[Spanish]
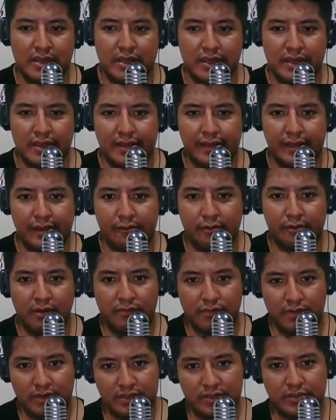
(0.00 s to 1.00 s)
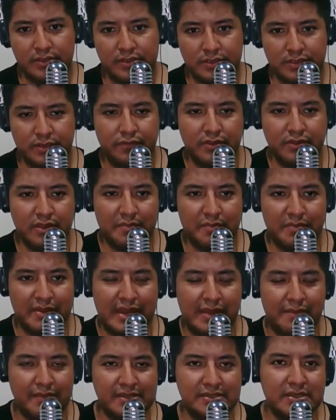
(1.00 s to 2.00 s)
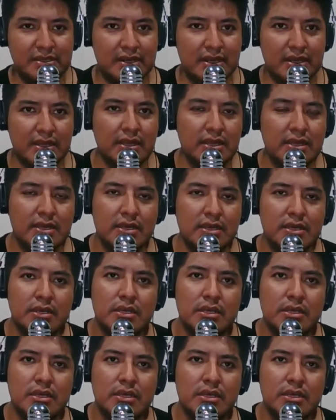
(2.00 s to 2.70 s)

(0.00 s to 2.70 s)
en la cual fue, sí fue una pelea más cerrada.